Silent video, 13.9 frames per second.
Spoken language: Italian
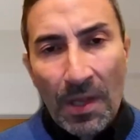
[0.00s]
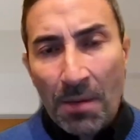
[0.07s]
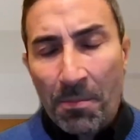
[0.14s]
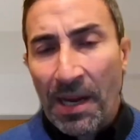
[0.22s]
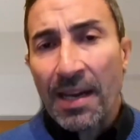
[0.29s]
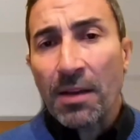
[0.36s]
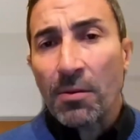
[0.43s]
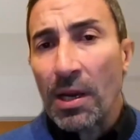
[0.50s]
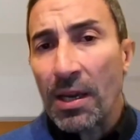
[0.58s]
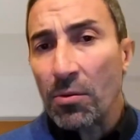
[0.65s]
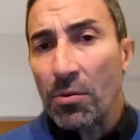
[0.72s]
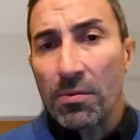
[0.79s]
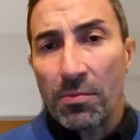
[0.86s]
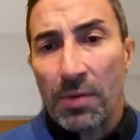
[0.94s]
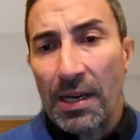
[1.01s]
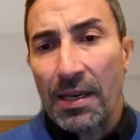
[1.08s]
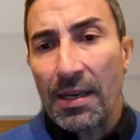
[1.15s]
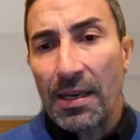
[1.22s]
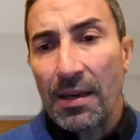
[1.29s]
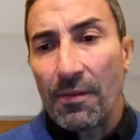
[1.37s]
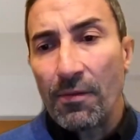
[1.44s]
magari qualche,
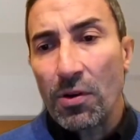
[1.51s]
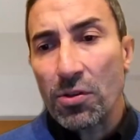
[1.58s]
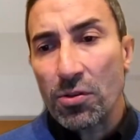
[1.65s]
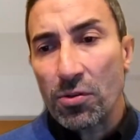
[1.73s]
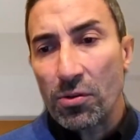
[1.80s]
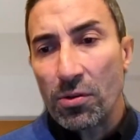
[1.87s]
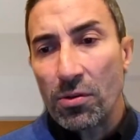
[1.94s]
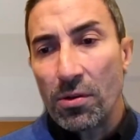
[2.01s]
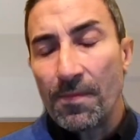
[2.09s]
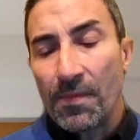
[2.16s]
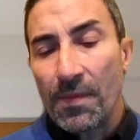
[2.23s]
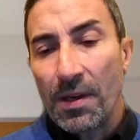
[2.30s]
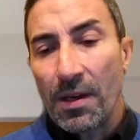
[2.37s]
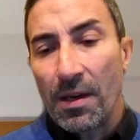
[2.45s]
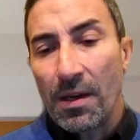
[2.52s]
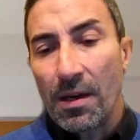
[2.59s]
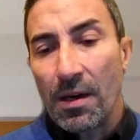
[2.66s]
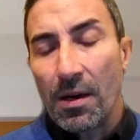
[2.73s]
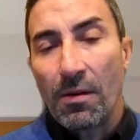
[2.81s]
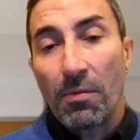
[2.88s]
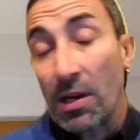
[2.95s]
qualche vostro eh,
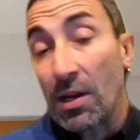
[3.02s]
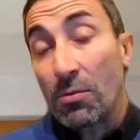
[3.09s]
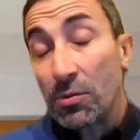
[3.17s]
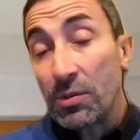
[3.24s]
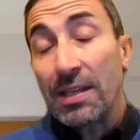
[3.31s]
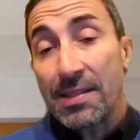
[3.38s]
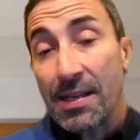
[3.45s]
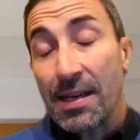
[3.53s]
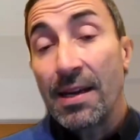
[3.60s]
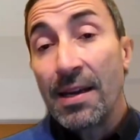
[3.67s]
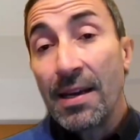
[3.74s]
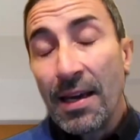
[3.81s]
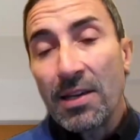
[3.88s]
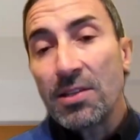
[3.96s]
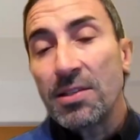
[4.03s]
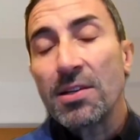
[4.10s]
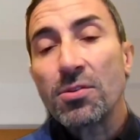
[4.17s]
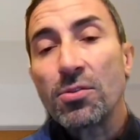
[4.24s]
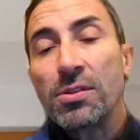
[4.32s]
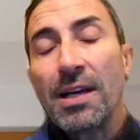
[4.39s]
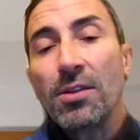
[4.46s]
o qualche utenza che vi sta
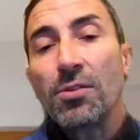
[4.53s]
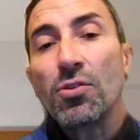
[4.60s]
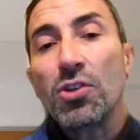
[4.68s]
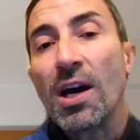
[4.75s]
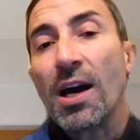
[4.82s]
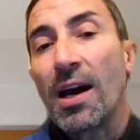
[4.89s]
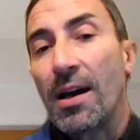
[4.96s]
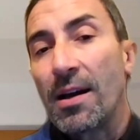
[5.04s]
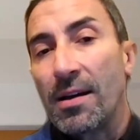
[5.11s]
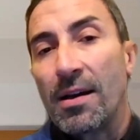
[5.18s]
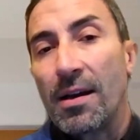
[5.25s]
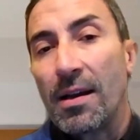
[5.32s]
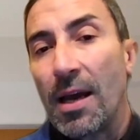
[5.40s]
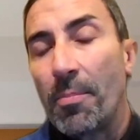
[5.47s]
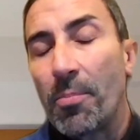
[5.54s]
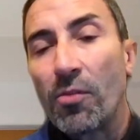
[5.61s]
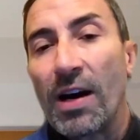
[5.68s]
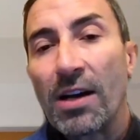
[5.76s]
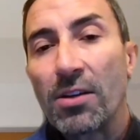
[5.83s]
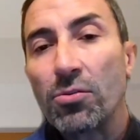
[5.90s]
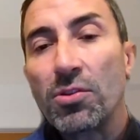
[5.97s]
ascoltando già eh, l'ha
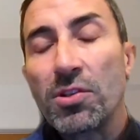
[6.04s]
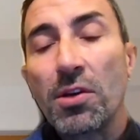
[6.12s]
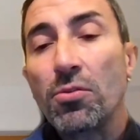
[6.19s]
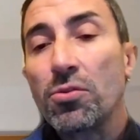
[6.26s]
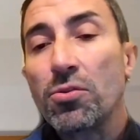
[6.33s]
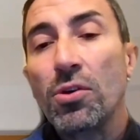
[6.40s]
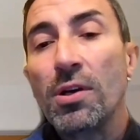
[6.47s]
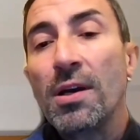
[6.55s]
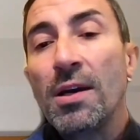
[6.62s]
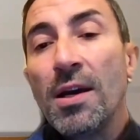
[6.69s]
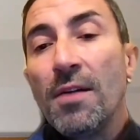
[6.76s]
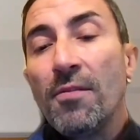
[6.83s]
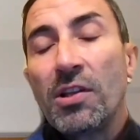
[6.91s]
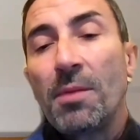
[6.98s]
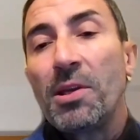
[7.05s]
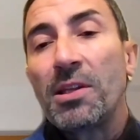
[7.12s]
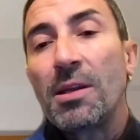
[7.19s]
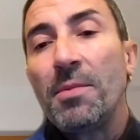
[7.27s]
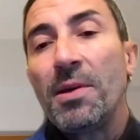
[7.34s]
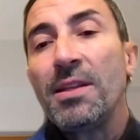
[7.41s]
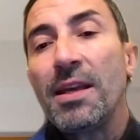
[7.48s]
provato. Il CQ score
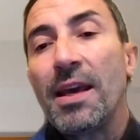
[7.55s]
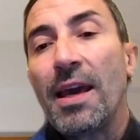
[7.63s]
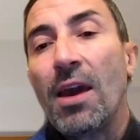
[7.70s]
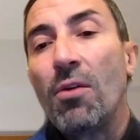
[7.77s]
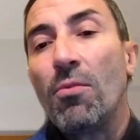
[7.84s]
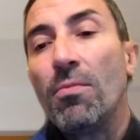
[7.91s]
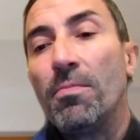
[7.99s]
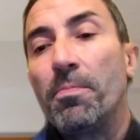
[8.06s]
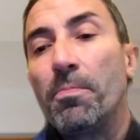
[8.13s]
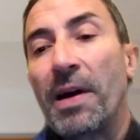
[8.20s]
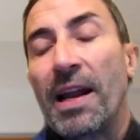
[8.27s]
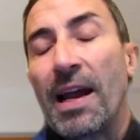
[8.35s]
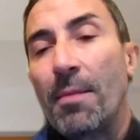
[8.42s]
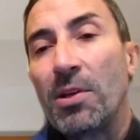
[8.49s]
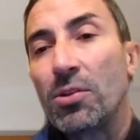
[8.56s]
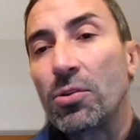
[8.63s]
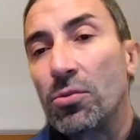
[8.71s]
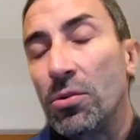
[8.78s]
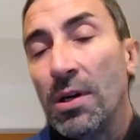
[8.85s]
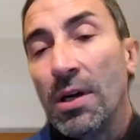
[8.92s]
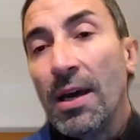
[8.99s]
fondamentalmente è un
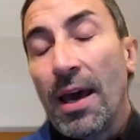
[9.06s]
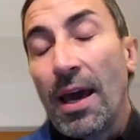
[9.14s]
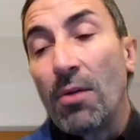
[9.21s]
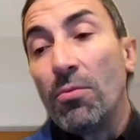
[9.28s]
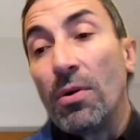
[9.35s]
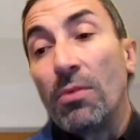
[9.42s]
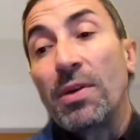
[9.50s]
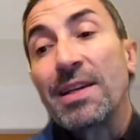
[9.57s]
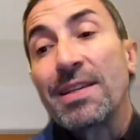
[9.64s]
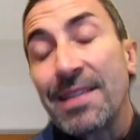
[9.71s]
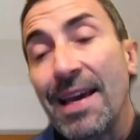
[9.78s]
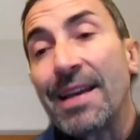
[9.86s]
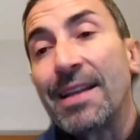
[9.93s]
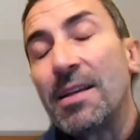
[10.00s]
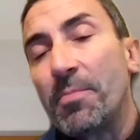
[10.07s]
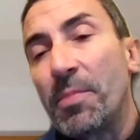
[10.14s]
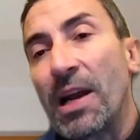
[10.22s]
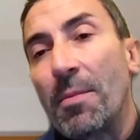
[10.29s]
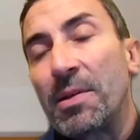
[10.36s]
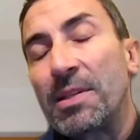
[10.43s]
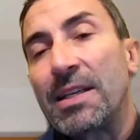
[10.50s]
parametro, è un, una serie di
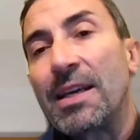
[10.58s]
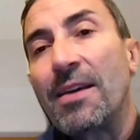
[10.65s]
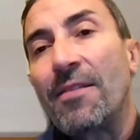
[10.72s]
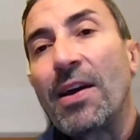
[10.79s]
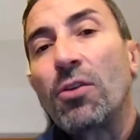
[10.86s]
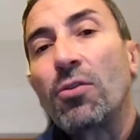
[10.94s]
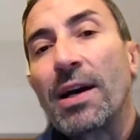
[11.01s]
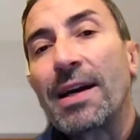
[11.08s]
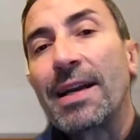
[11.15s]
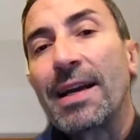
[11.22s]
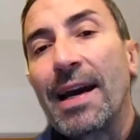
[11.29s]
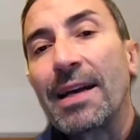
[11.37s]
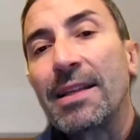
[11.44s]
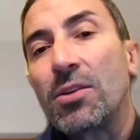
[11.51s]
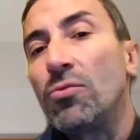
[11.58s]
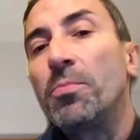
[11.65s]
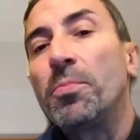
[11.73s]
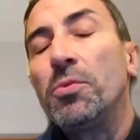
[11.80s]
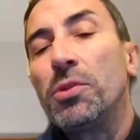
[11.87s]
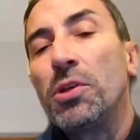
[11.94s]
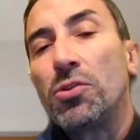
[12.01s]
parametri che vengono aggregati in un
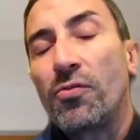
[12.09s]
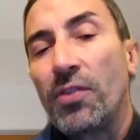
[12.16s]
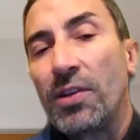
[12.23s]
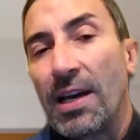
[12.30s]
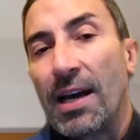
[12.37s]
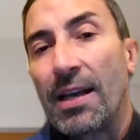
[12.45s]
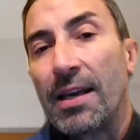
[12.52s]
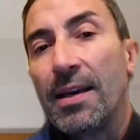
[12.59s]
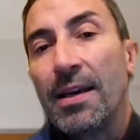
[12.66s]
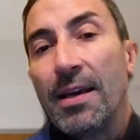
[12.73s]
punteggio finale,